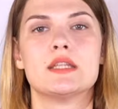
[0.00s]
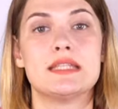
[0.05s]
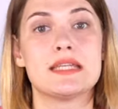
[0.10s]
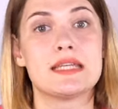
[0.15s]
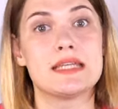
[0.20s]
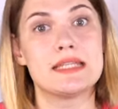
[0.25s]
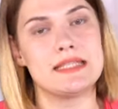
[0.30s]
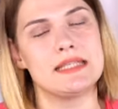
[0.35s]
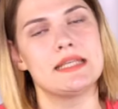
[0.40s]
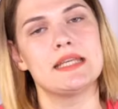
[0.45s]

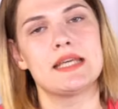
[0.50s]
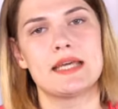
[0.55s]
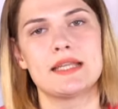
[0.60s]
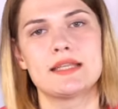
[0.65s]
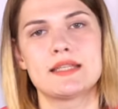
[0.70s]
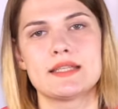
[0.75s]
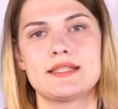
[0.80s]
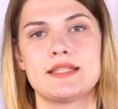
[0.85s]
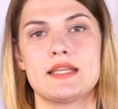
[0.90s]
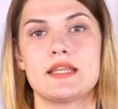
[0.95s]
TKT —
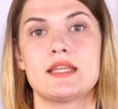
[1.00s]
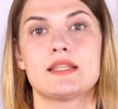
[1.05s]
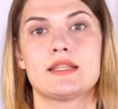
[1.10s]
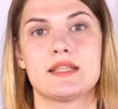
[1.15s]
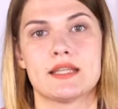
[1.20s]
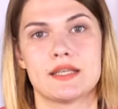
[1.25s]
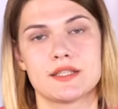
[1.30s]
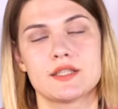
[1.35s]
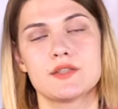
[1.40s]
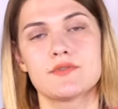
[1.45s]
это серия
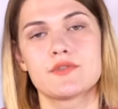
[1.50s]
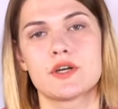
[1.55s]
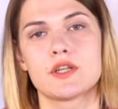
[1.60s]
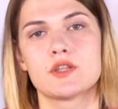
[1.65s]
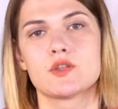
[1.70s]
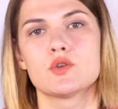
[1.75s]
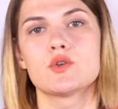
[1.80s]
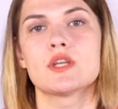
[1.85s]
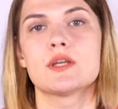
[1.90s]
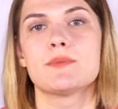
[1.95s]
тестов,
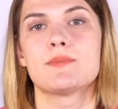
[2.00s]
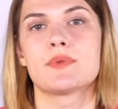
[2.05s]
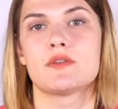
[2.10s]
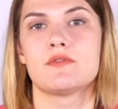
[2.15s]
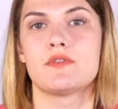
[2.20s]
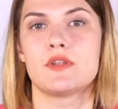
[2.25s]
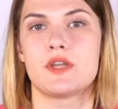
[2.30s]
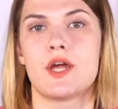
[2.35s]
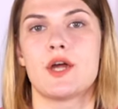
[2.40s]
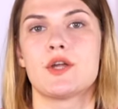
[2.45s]
которые
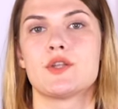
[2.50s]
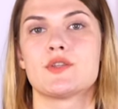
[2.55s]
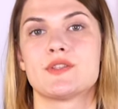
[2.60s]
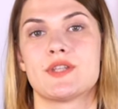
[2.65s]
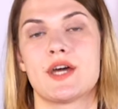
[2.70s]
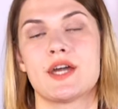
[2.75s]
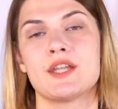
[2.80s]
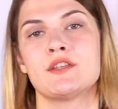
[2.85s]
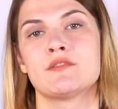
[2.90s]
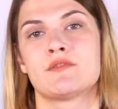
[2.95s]
проверяют
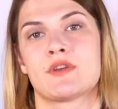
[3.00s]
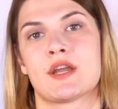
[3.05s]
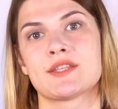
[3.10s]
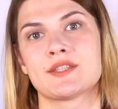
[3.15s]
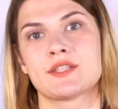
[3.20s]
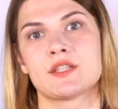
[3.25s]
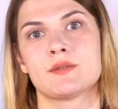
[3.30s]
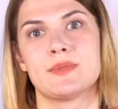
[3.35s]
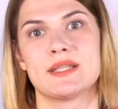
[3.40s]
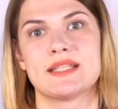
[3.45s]
знания в
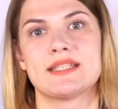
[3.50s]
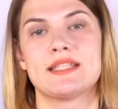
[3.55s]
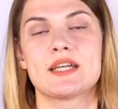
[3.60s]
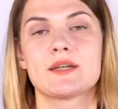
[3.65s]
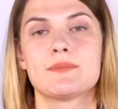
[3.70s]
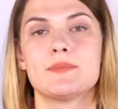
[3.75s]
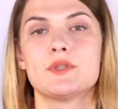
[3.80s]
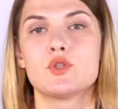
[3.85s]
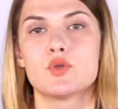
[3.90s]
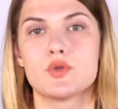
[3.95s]
разных
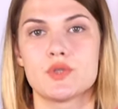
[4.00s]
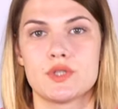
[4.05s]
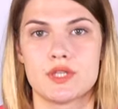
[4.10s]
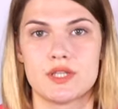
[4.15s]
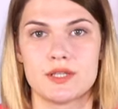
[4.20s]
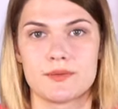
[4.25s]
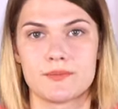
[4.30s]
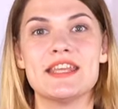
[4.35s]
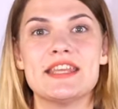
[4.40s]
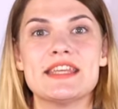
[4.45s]
областях методики.